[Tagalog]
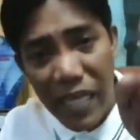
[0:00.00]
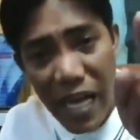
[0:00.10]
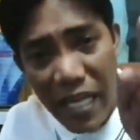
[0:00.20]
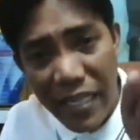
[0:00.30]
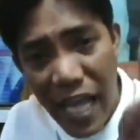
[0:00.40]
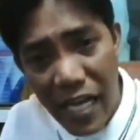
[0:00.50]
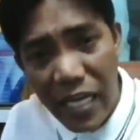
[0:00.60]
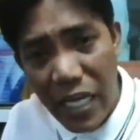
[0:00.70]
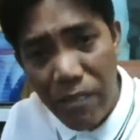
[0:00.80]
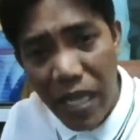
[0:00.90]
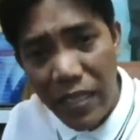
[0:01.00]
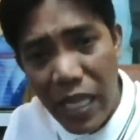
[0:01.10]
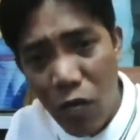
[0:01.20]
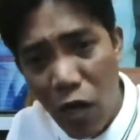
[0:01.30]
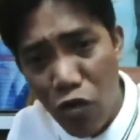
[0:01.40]
Pag nakahanda kang
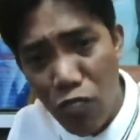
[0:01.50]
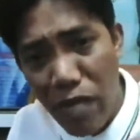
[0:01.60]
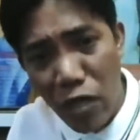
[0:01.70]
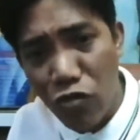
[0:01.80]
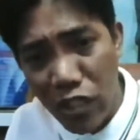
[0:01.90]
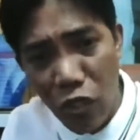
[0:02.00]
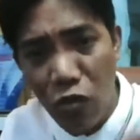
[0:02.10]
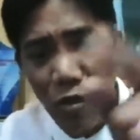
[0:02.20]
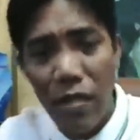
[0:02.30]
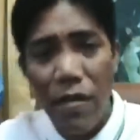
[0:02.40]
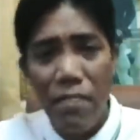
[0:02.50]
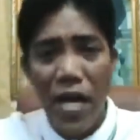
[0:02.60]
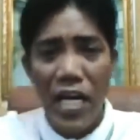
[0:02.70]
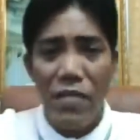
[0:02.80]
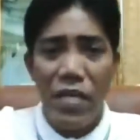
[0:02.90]
ibenta ko ano meron sa'yo
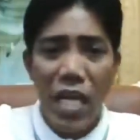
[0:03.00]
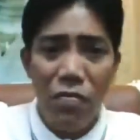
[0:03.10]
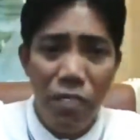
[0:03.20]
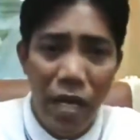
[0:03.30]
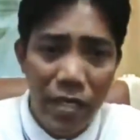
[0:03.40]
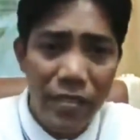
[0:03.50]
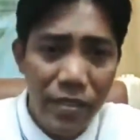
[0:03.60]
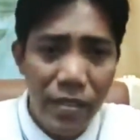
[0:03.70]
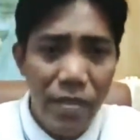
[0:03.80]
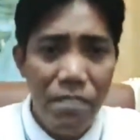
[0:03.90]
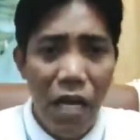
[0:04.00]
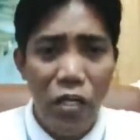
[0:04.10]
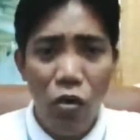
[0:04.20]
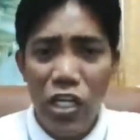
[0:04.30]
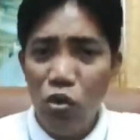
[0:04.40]
para ibigay mo pa.
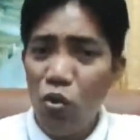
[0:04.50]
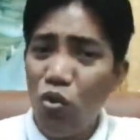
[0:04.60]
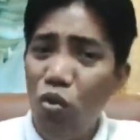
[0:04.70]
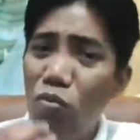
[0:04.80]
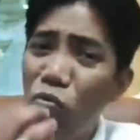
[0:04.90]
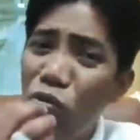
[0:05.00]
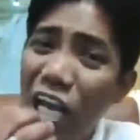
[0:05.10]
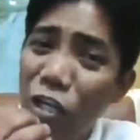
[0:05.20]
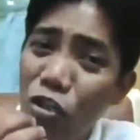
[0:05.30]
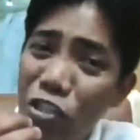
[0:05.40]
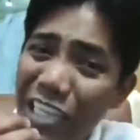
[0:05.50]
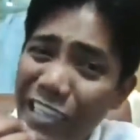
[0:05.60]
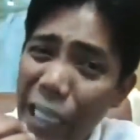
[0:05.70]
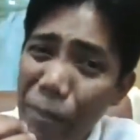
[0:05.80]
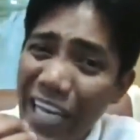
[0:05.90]
Pag yung isusubo mo lang, yung
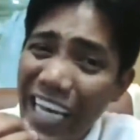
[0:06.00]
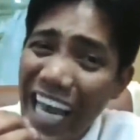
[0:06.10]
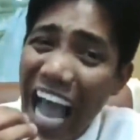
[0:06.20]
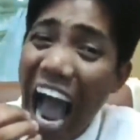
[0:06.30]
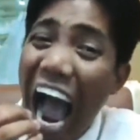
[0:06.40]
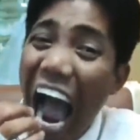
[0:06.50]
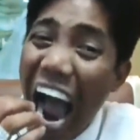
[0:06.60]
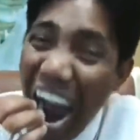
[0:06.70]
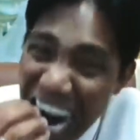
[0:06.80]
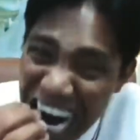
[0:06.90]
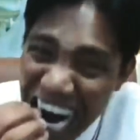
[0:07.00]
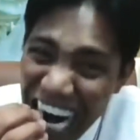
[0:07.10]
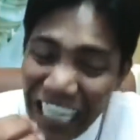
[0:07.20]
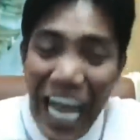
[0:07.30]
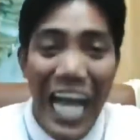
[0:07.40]
tipikal na ka,
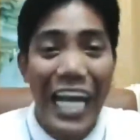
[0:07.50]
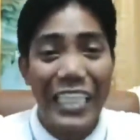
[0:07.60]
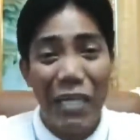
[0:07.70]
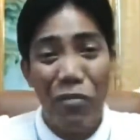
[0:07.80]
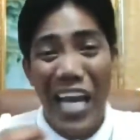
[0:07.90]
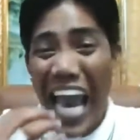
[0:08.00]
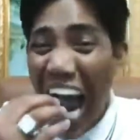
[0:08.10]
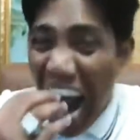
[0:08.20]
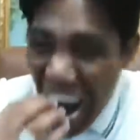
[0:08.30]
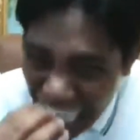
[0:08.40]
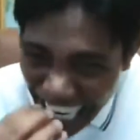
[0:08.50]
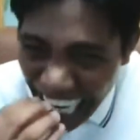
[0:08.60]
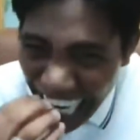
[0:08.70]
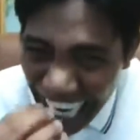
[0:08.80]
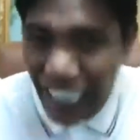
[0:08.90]
kakagatin mo na lang,
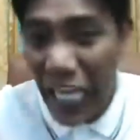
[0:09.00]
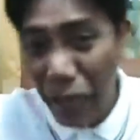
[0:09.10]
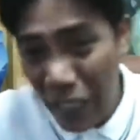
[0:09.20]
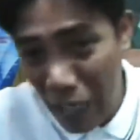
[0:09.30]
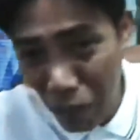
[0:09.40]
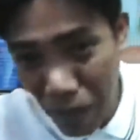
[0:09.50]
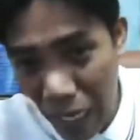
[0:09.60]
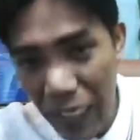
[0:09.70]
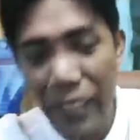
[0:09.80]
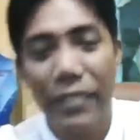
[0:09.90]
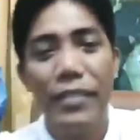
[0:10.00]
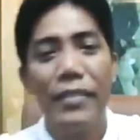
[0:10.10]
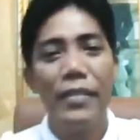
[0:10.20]
na ibigay mo pa.